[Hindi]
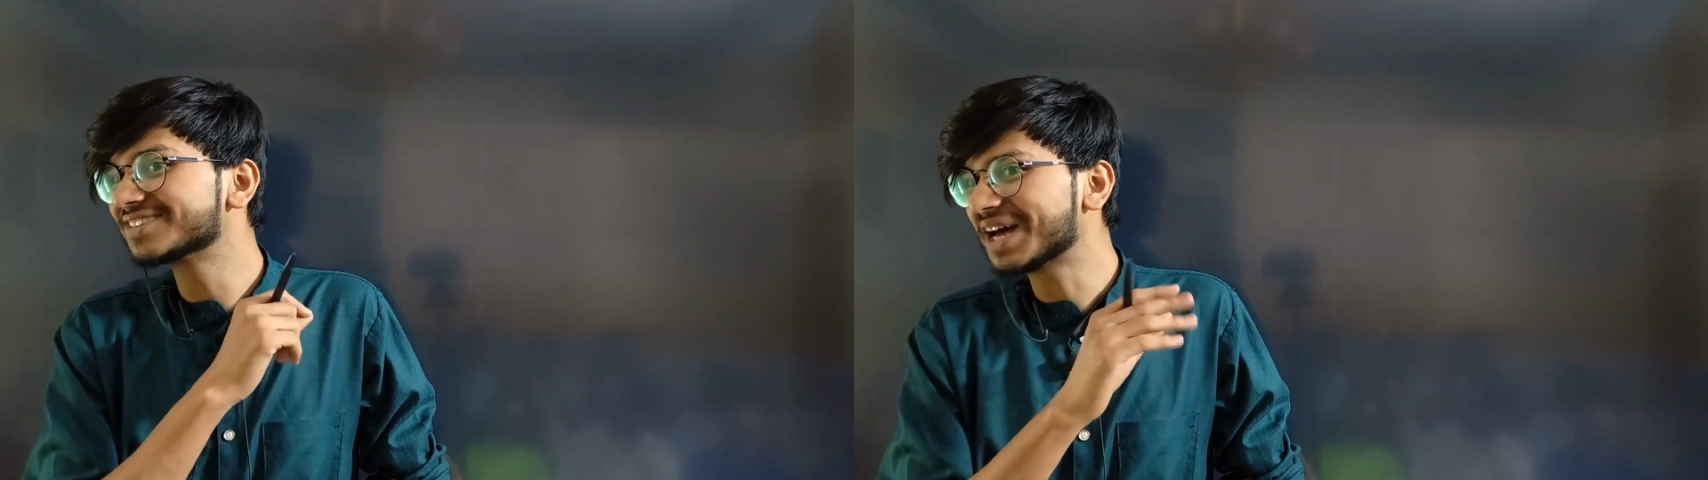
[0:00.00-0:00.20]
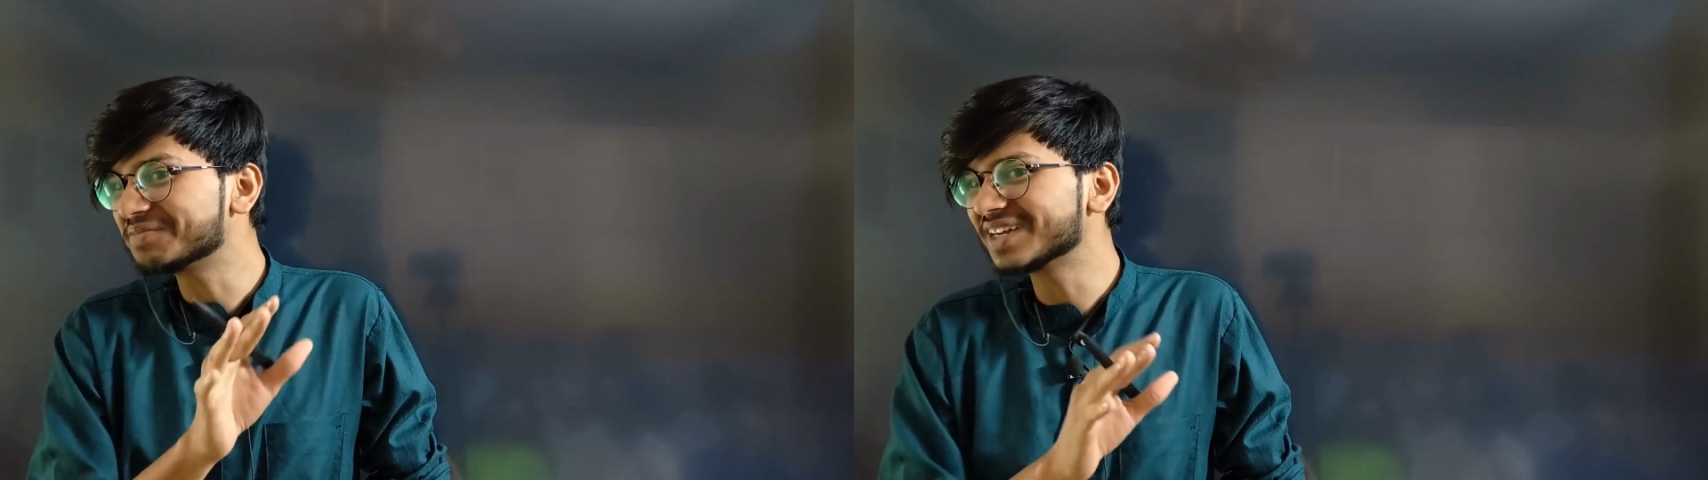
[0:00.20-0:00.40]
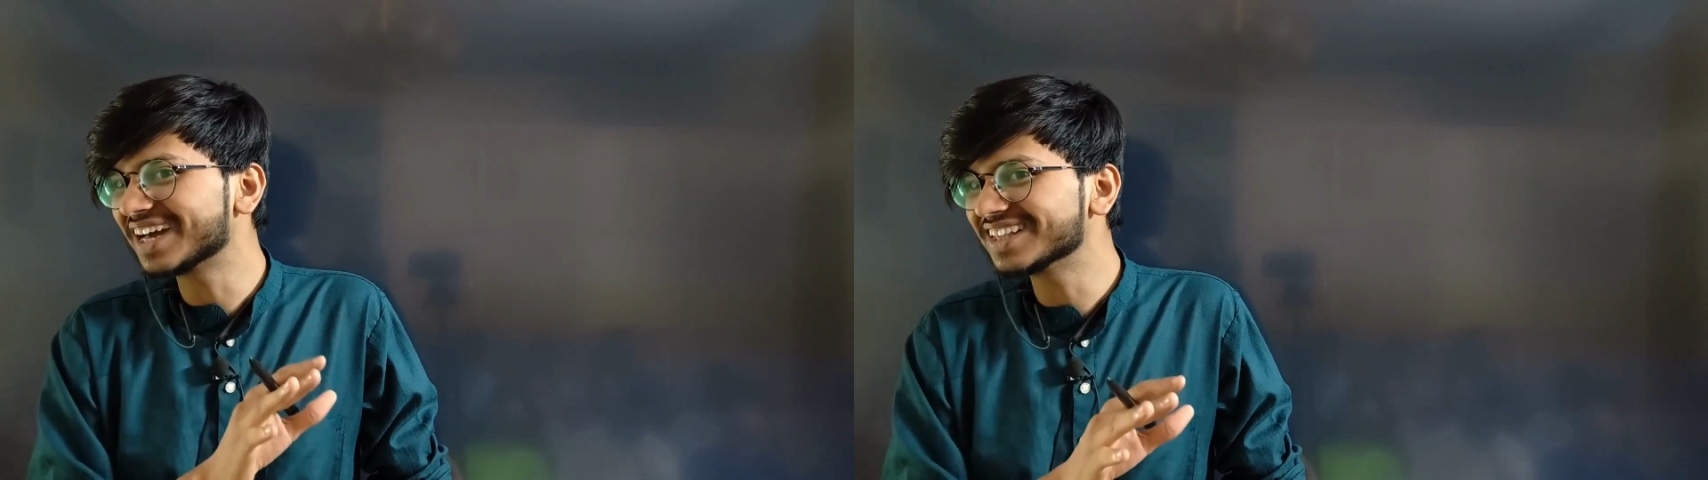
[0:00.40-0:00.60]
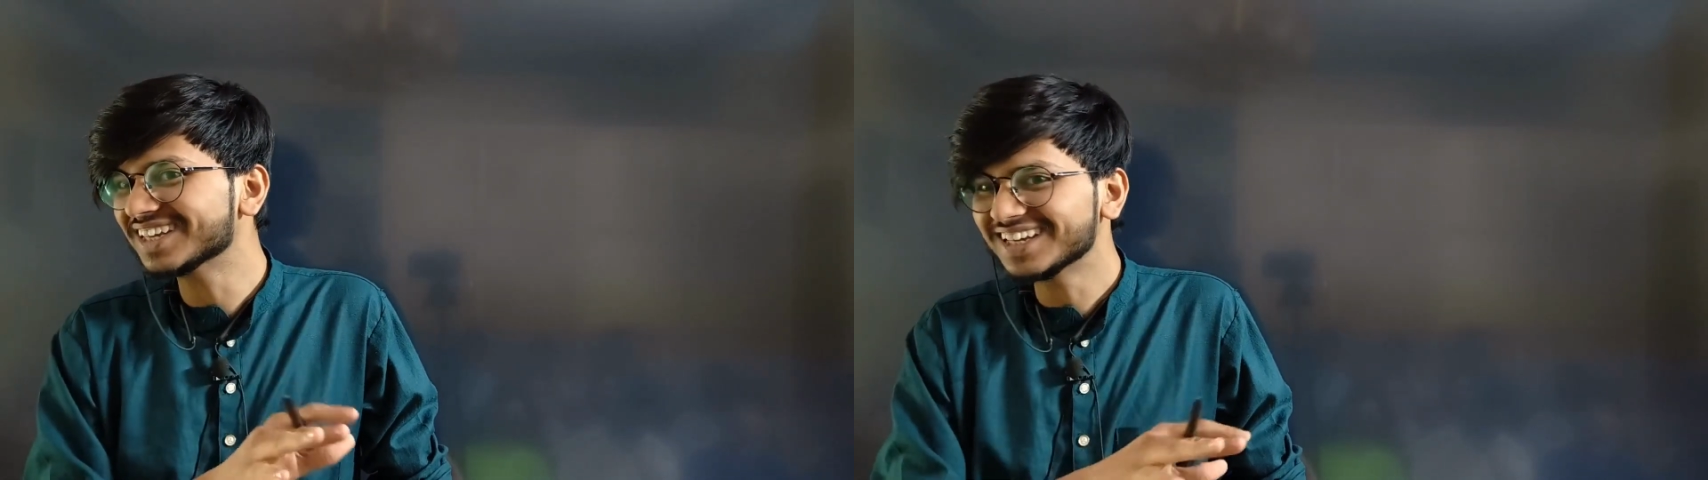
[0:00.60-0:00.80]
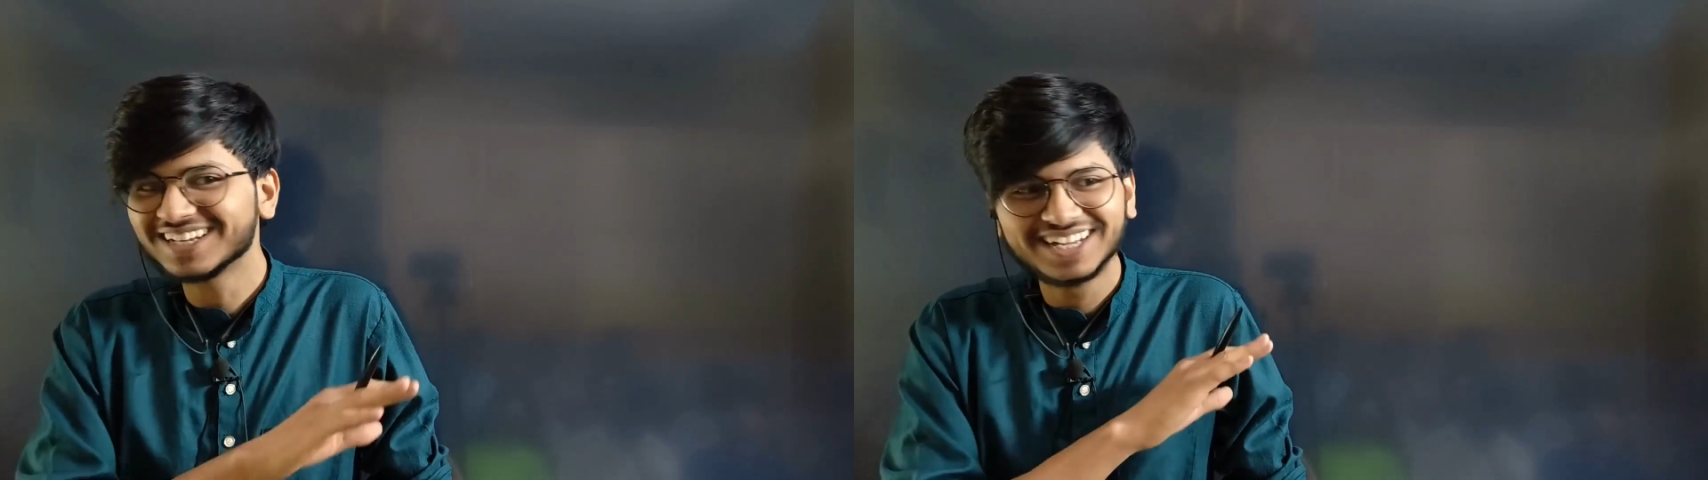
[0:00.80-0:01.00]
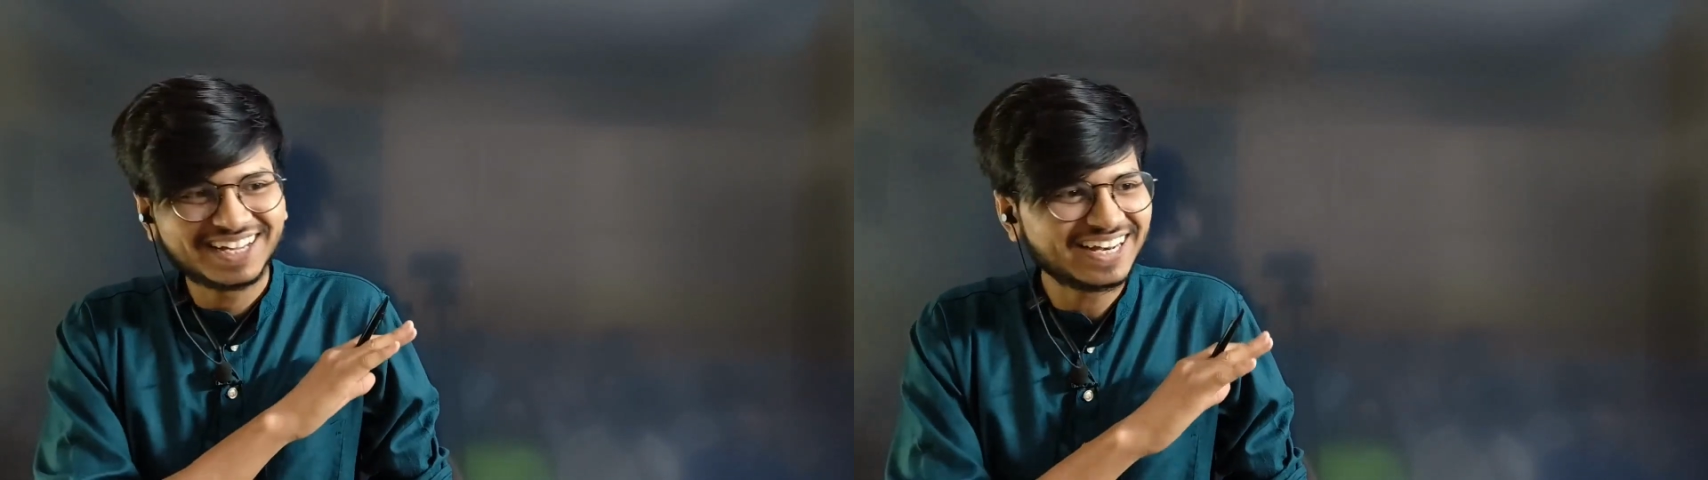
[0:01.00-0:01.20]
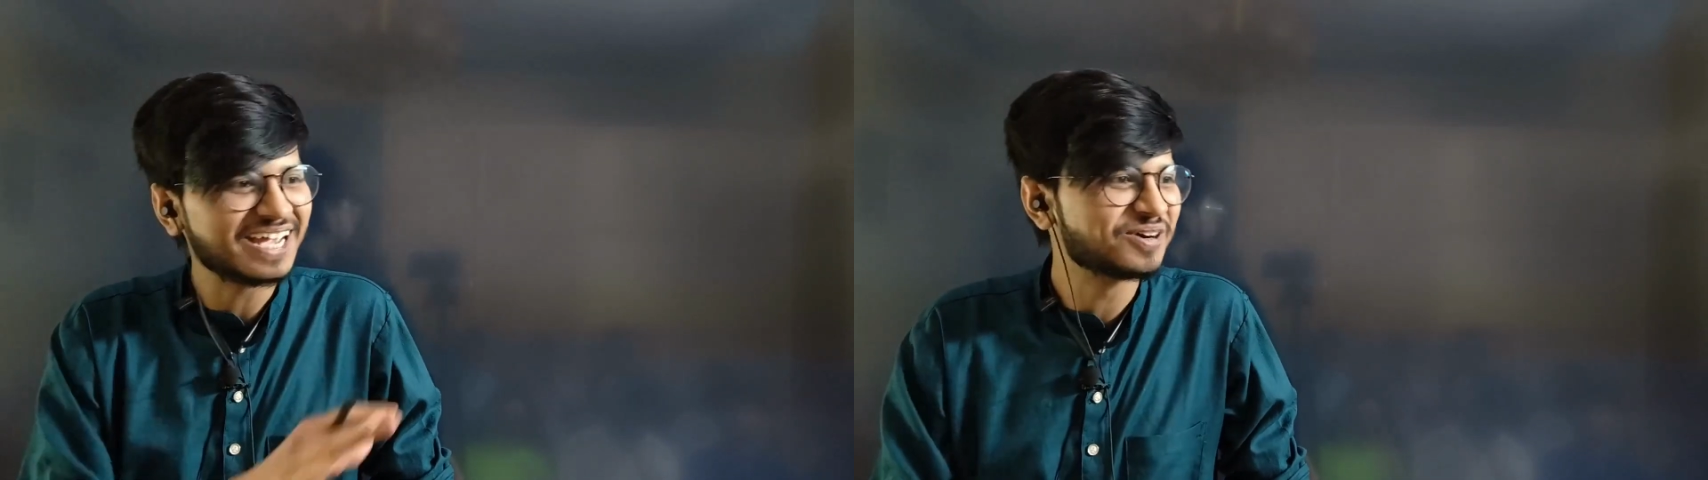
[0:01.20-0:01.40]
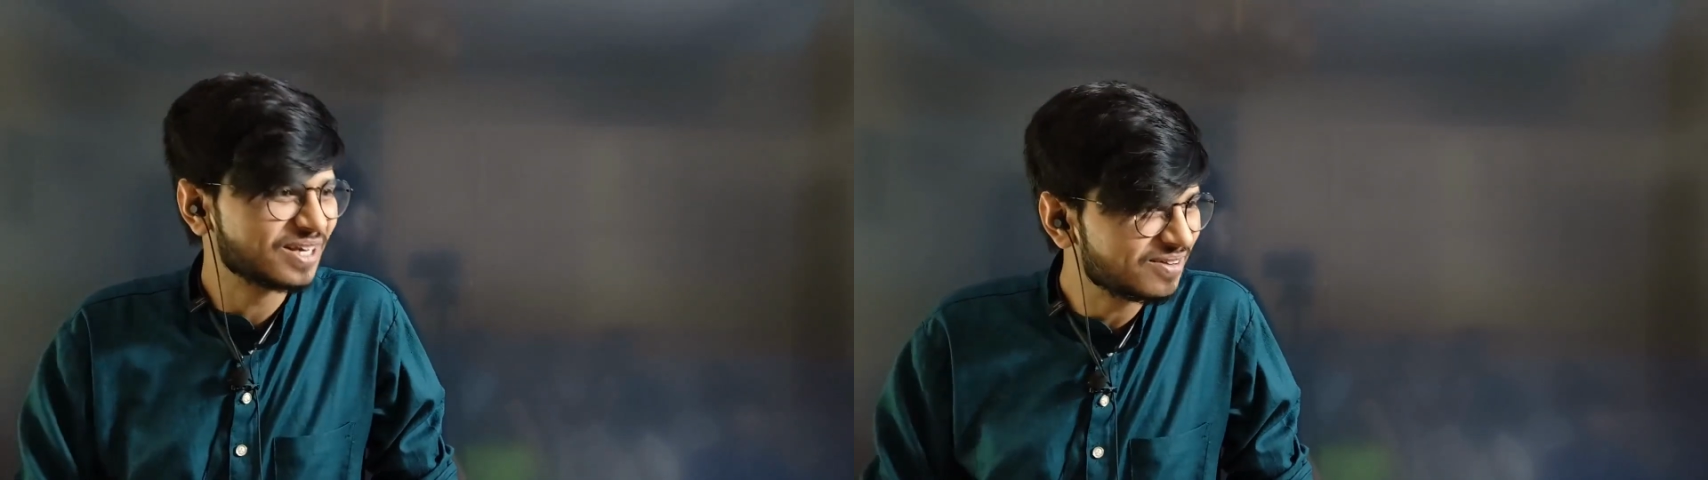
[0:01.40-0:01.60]
एग्ज़ाम निकाल दे
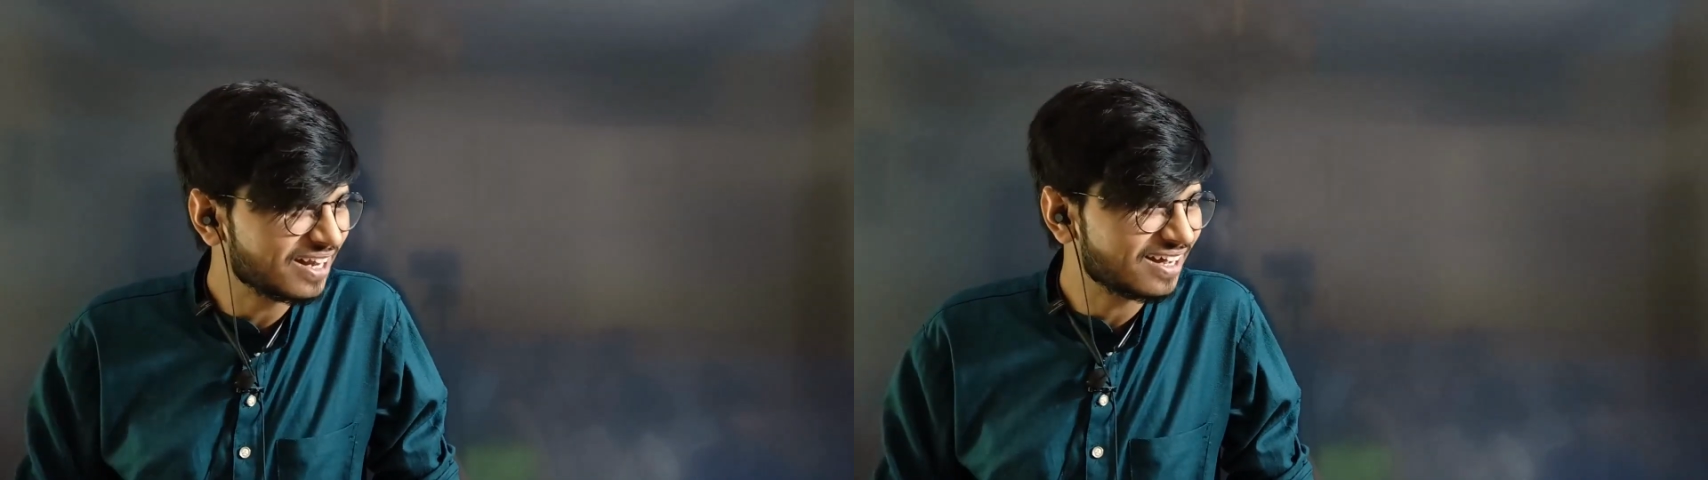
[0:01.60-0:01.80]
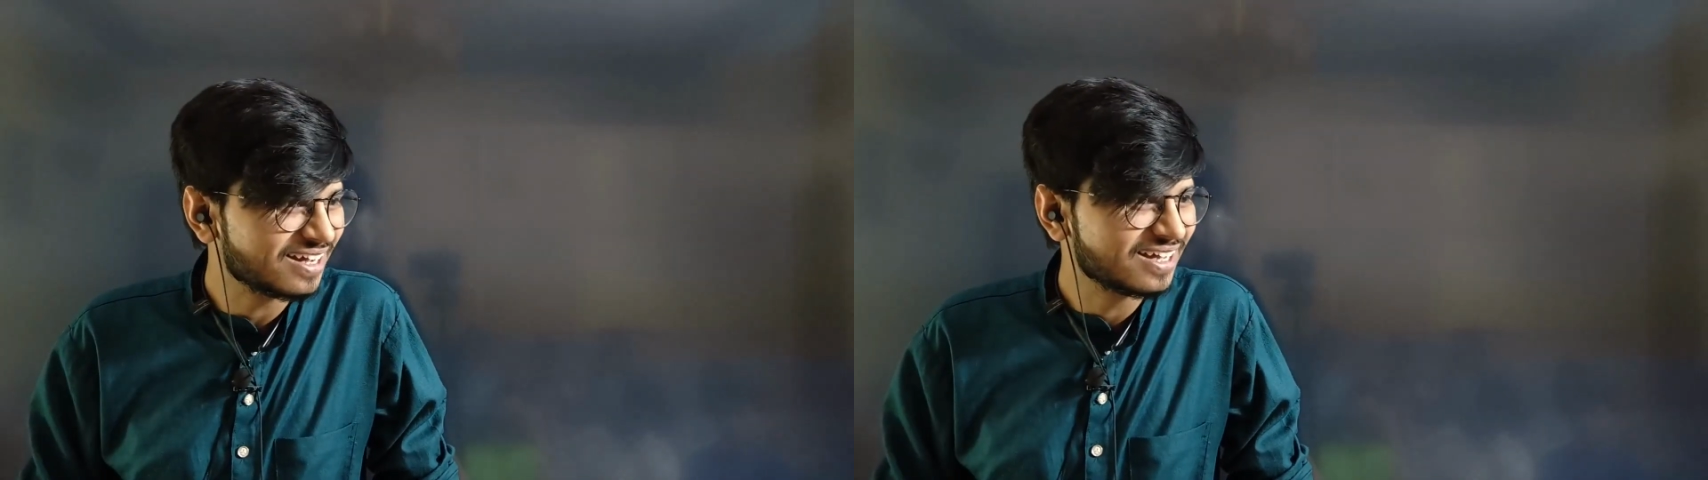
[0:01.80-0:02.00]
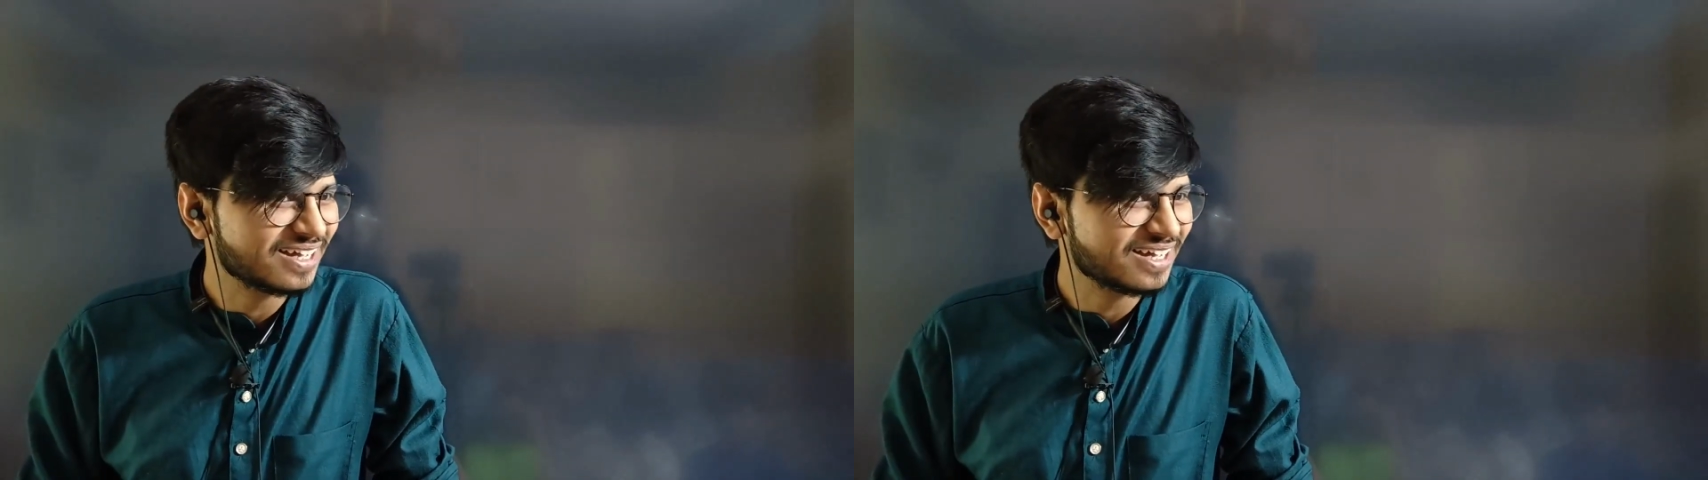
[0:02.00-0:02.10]
नहीं होने वाला